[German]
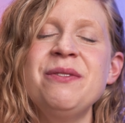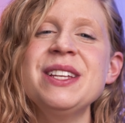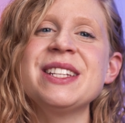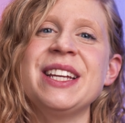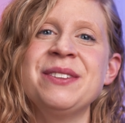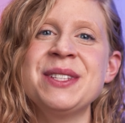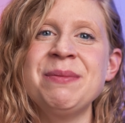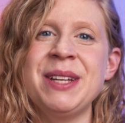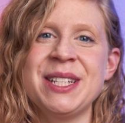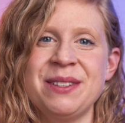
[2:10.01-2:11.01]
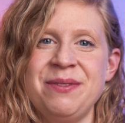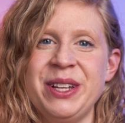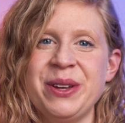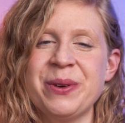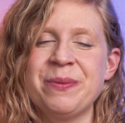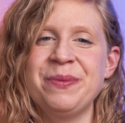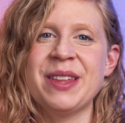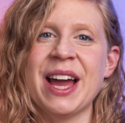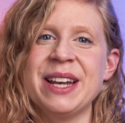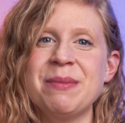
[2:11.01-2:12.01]
Wir sehen uns im nächsten Video.
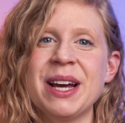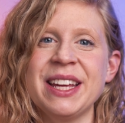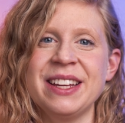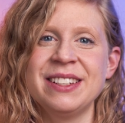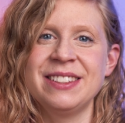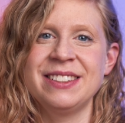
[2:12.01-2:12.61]
Deine Marie.